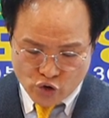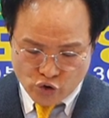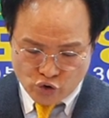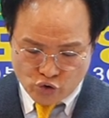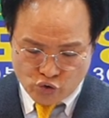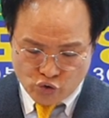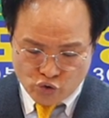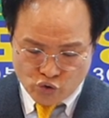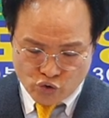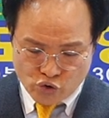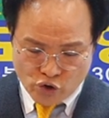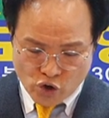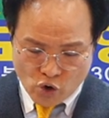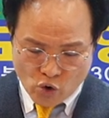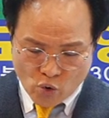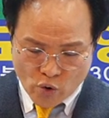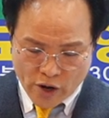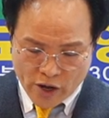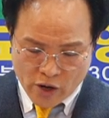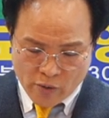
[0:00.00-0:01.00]
주
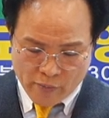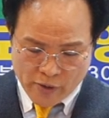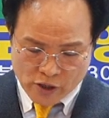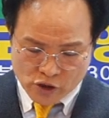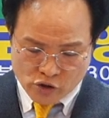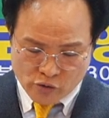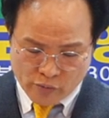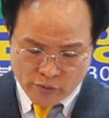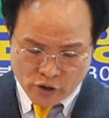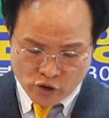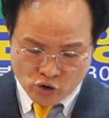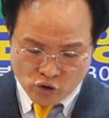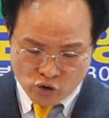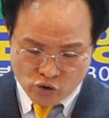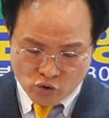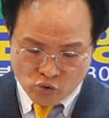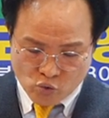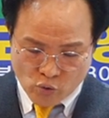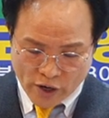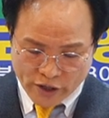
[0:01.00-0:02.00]
여호와의 말씀에
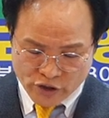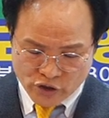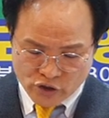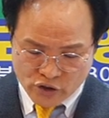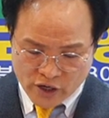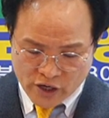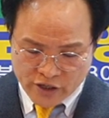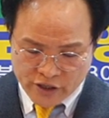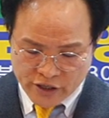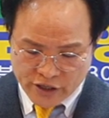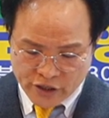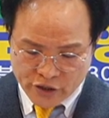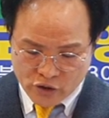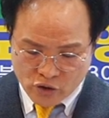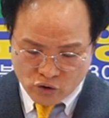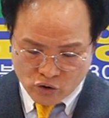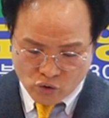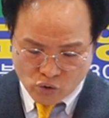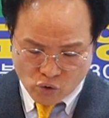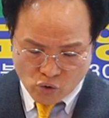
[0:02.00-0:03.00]
너는 완전한
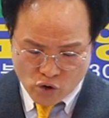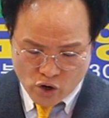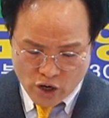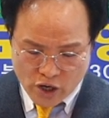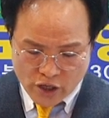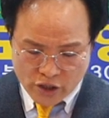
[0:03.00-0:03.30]
인이었고